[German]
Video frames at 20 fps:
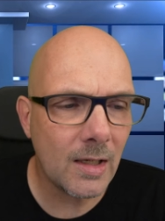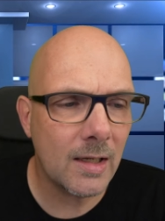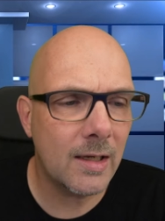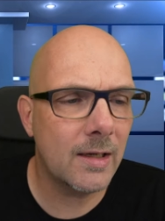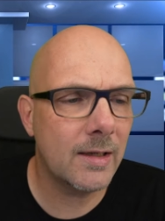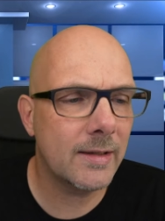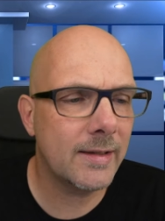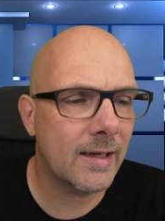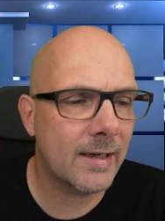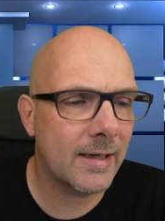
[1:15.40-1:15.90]

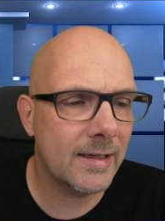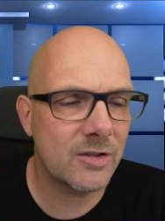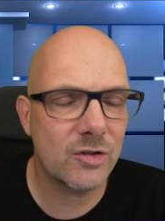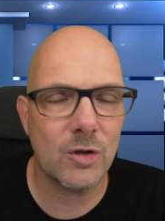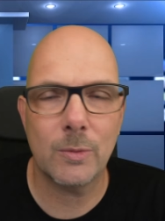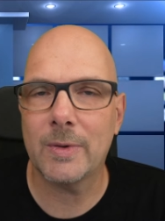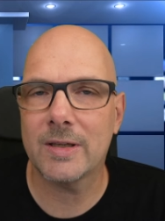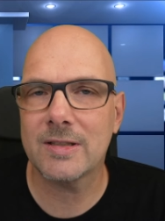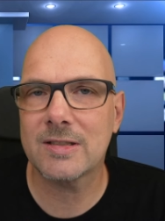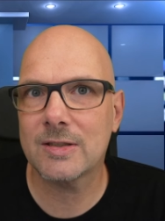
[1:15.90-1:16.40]
Äh, da geht
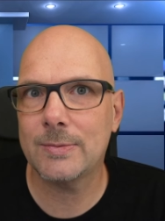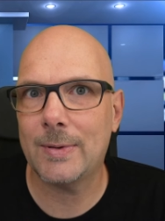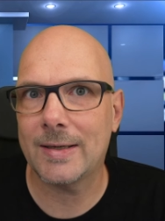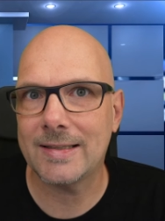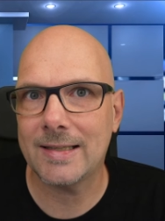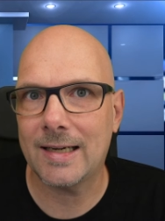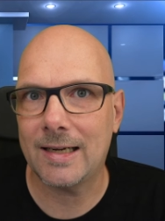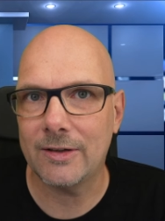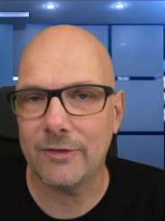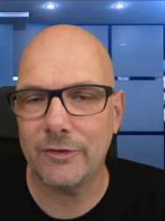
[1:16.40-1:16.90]
es um das
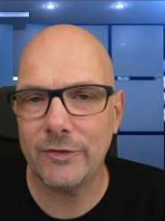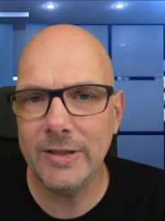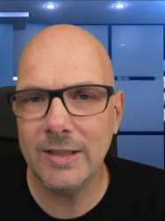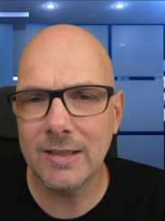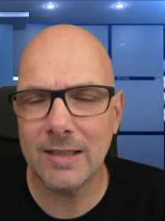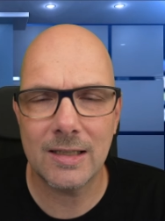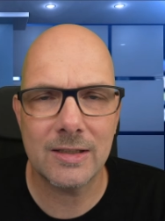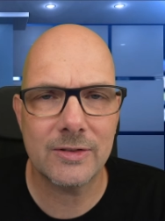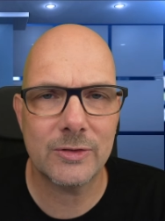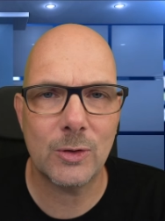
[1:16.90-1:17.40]
Quartal
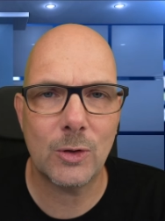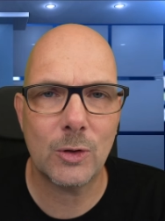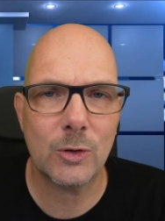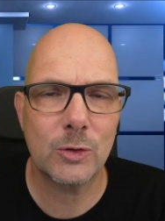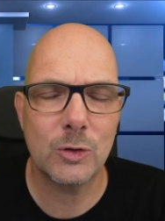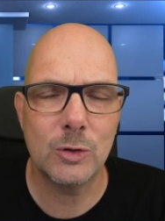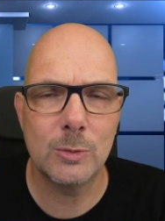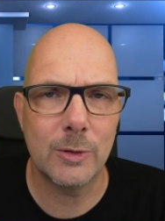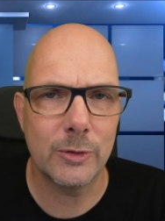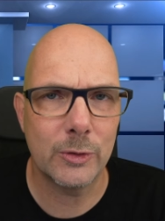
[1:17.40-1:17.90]
4, also
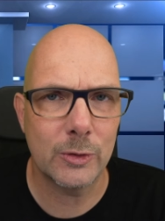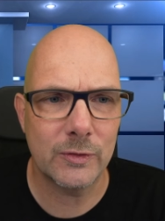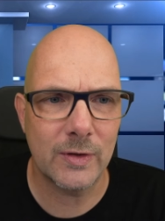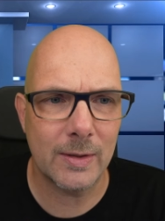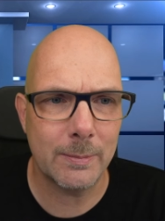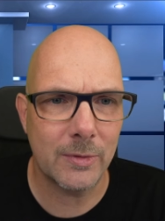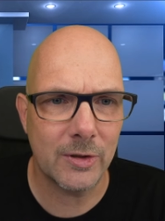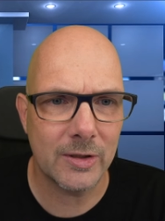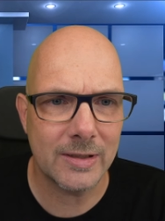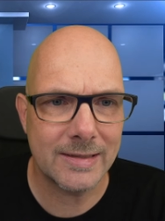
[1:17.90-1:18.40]
Oktober,
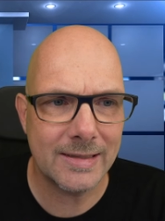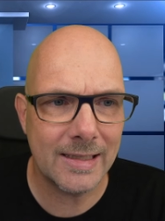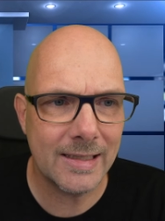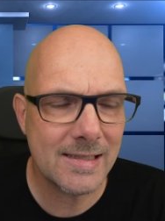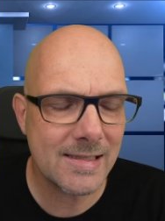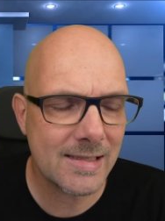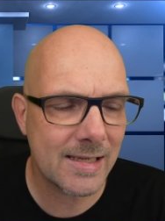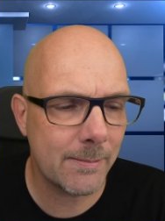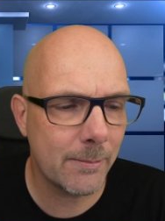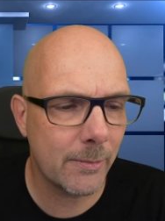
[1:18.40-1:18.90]
November,
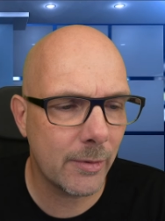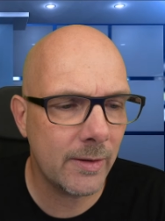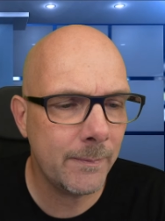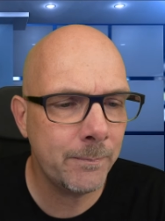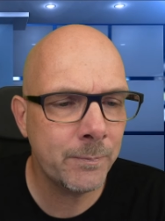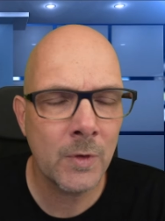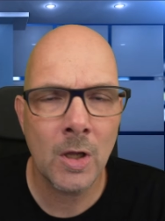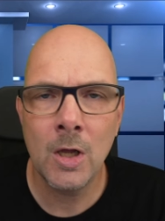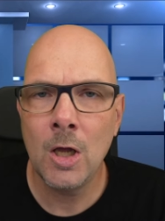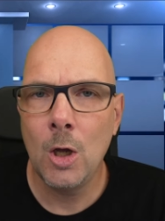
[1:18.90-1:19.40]

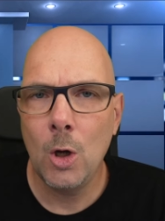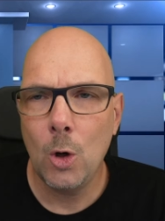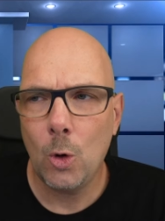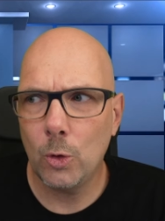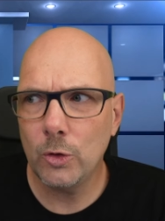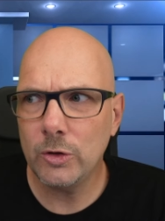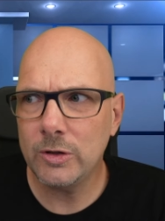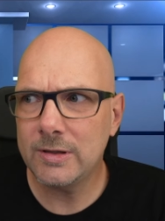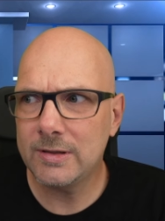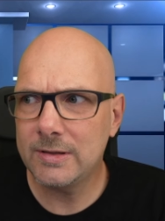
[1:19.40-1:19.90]
Dezember.
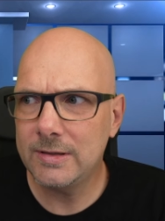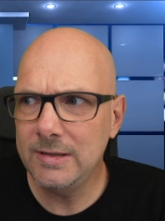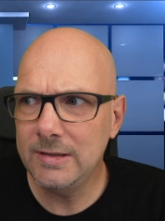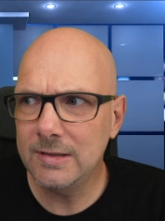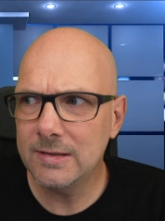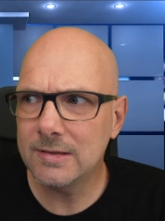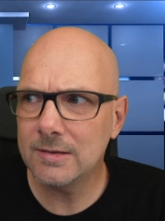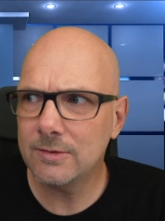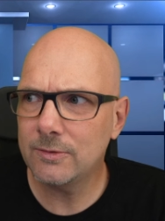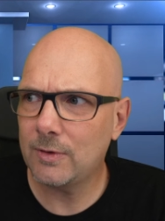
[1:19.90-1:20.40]
Und
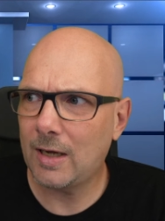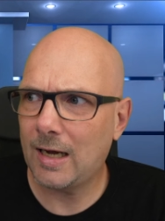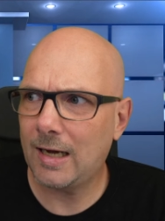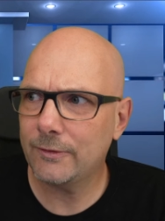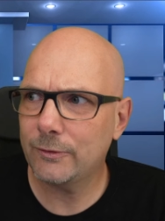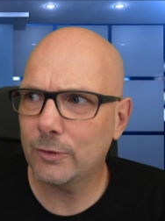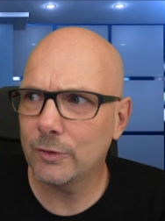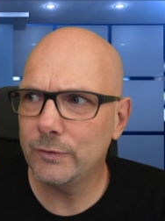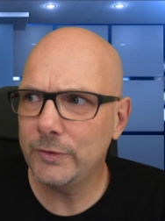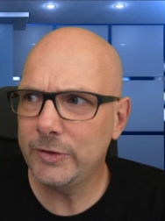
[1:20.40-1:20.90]
diese
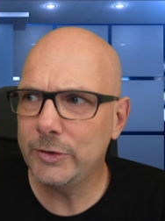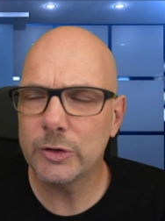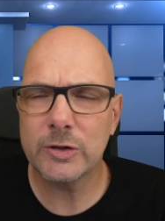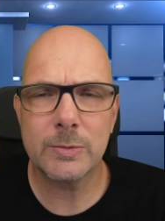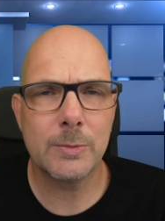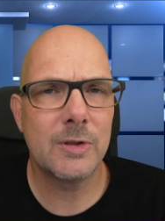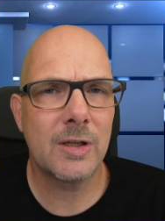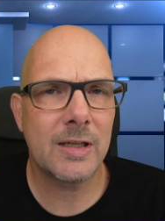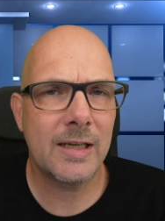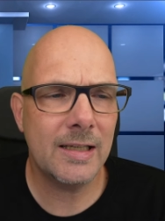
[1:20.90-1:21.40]
Art von Video
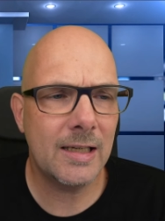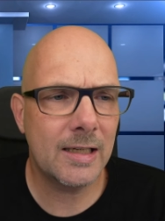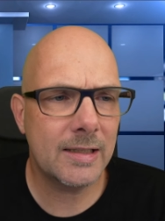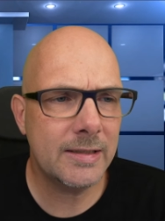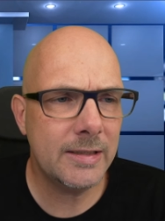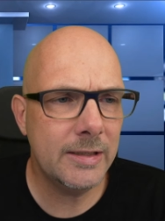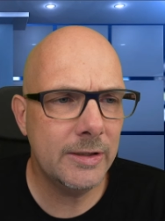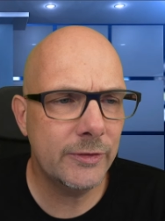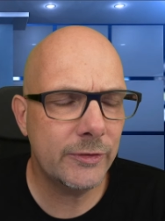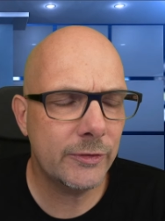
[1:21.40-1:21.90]
ist mal
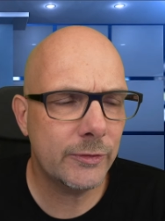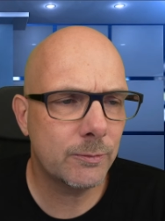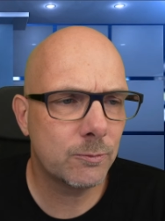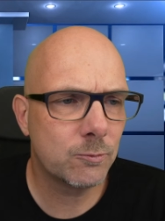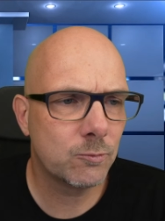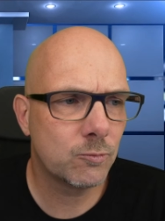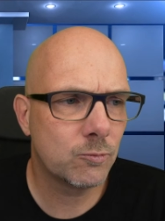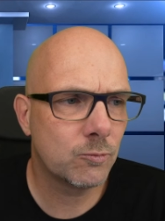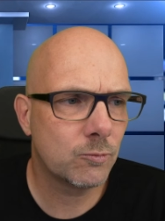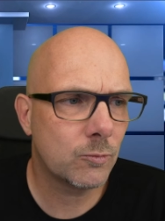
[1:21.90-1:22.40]
relativ
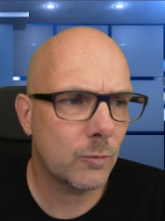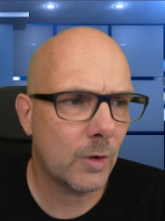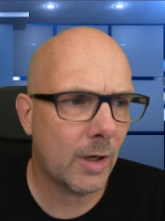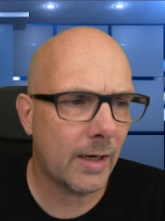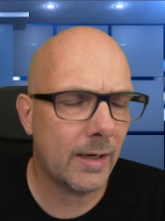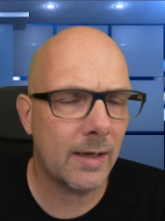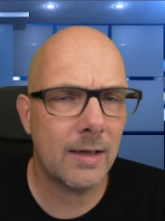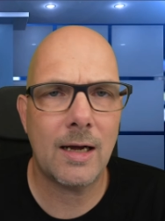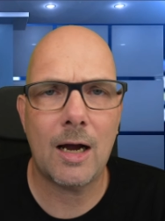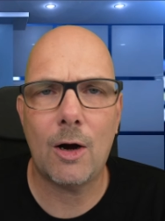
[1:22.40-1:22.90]

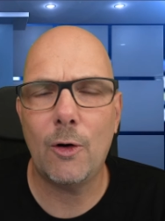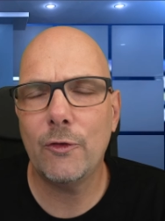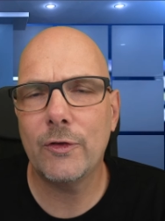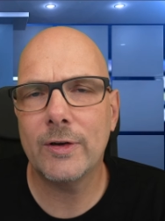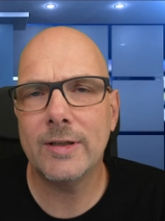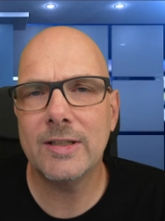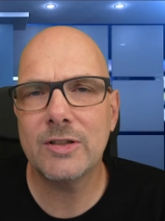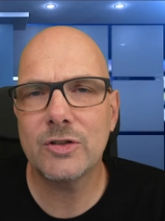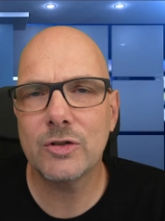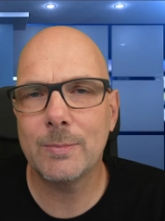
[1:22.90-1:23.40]
naja,
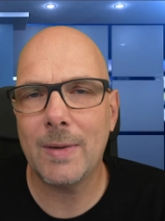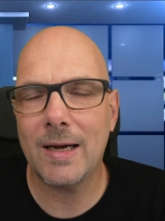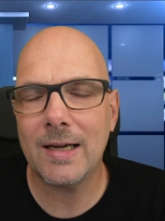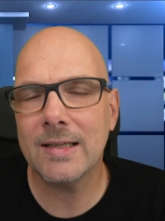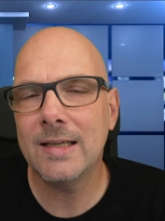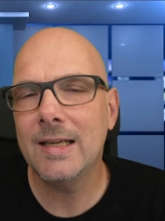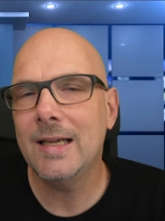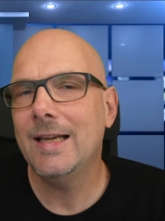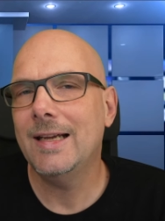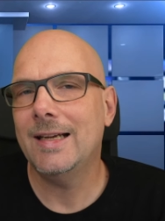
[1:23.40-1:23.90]
aufwendig zu
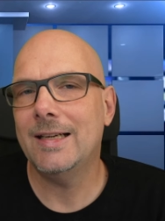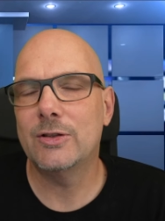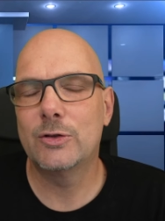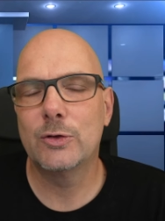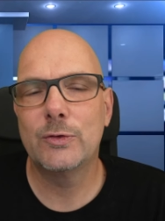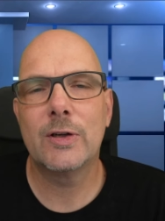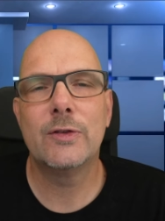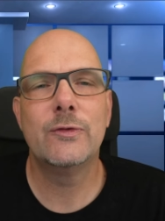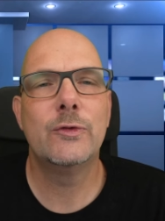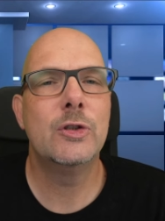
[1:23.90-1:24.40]
machen.
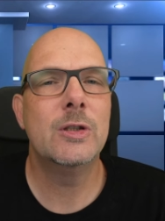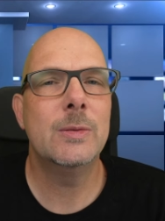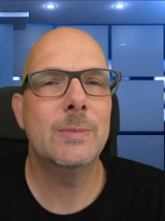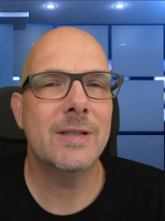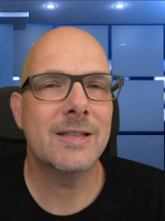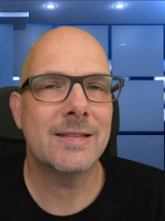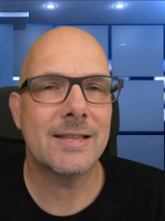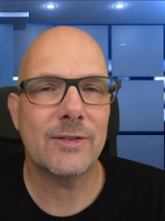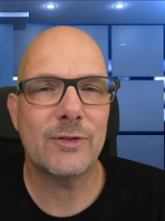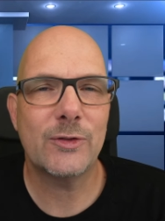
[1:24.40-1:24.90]
Insofern würde ich
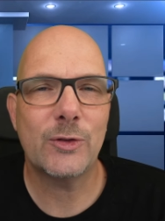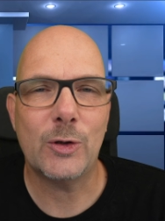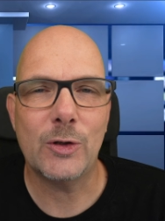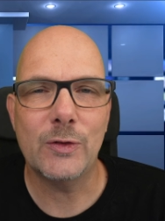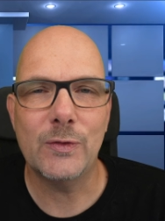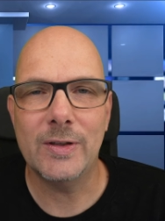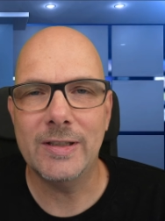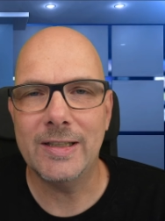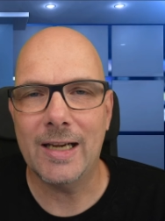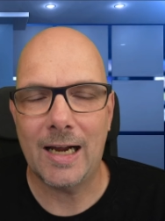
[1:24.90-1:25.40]
mich sehr
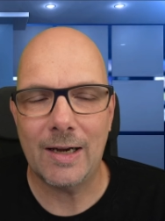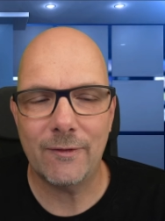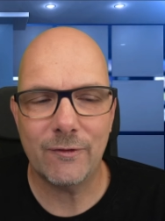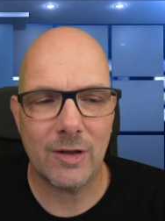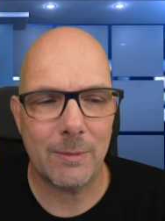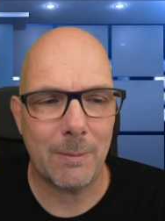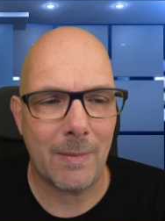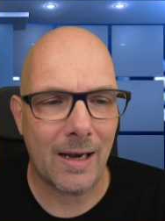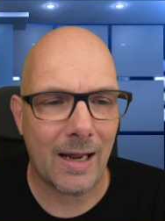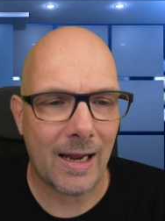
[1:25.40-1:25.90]
freuen, wenn ihr
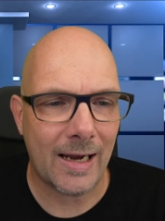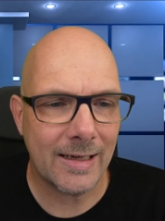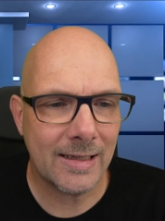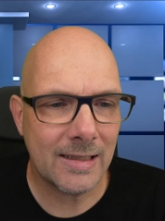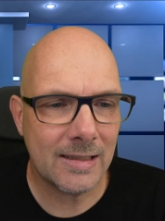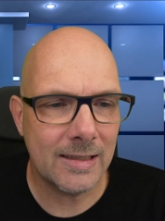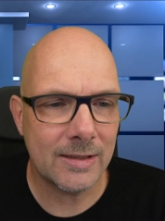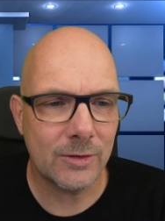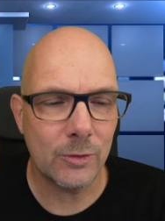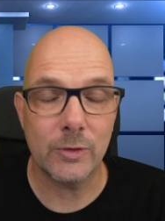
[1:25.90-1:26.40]
einfach mal
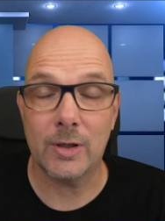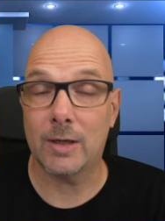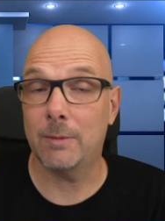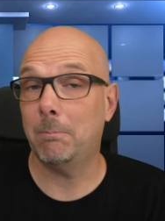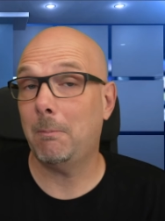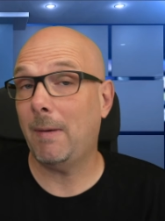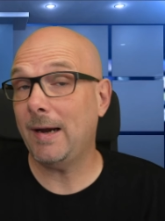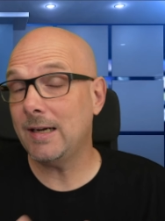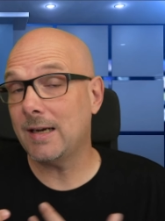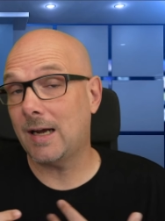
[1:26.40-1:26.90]
reinklickt und dann
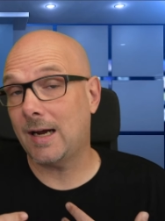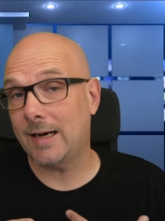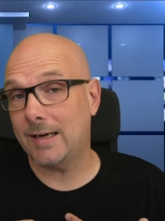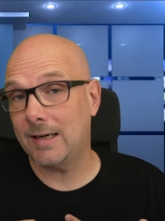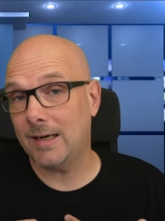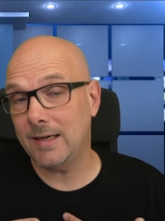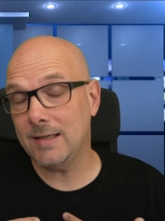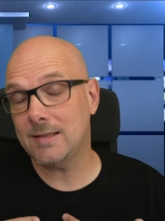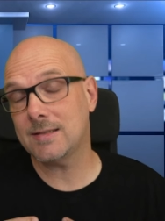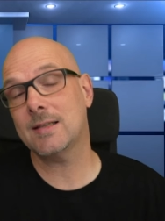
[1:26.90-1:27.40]
meine
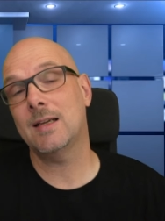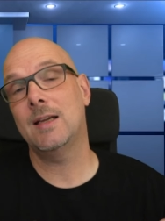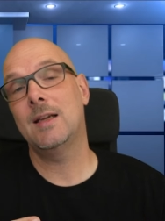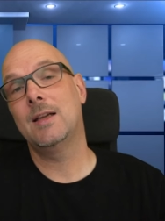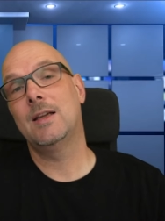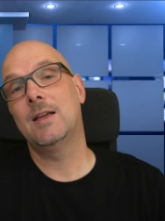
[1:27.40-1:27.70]
Highlights